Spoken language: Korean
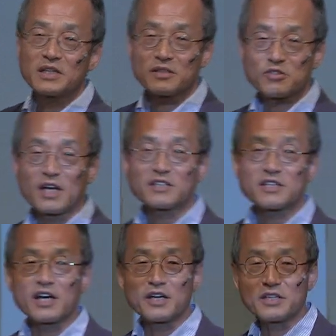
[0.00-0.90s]
찰스
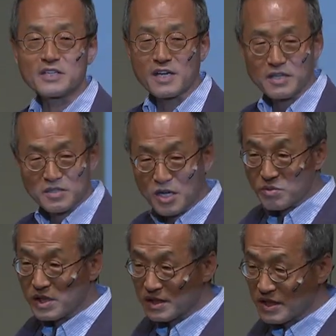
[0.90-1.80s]
라일이
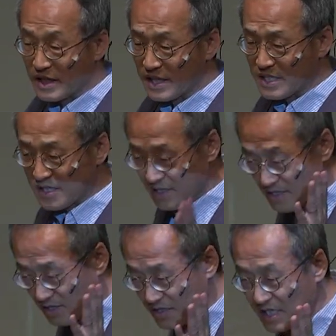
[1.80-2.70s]
다윈한테
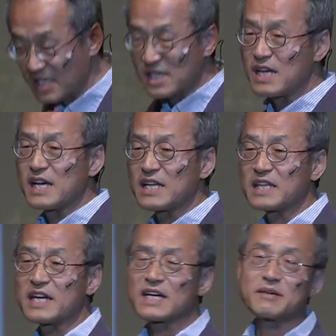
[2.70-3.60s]
그러길래
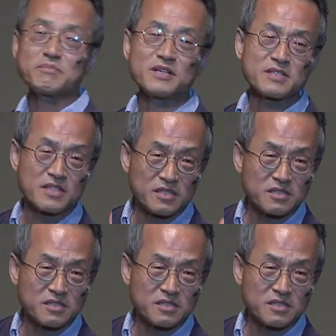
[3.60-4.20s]
내가 몇 년